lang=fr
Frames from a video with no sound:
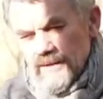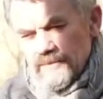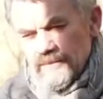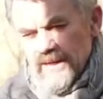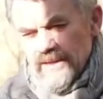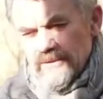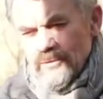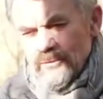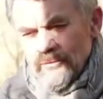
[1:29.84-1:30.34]

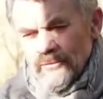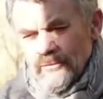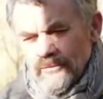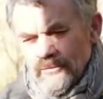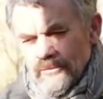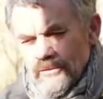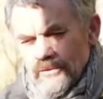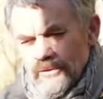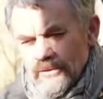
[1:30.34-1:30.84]

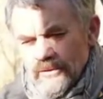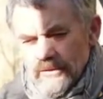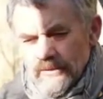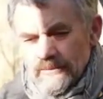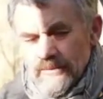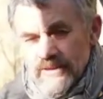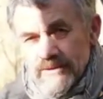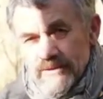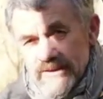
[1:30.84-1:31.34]
béton, euh,
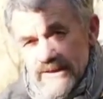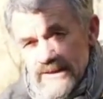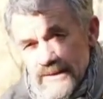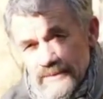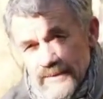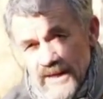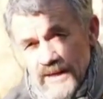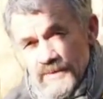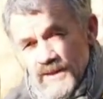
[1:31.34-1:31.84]
parce que ça
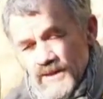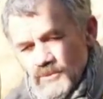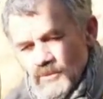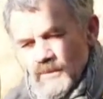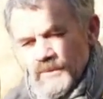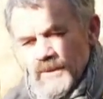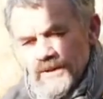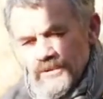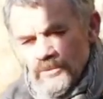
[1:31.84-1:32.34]
s'appelle un béton
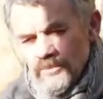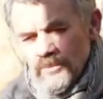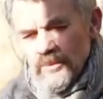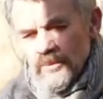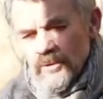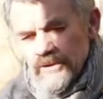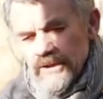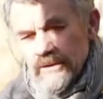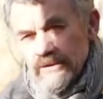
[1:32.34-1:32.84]
à partir du
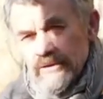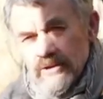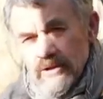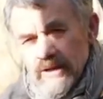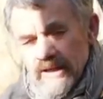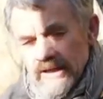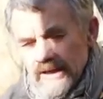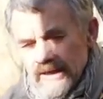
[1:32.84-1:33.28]
moment où il y a une colle et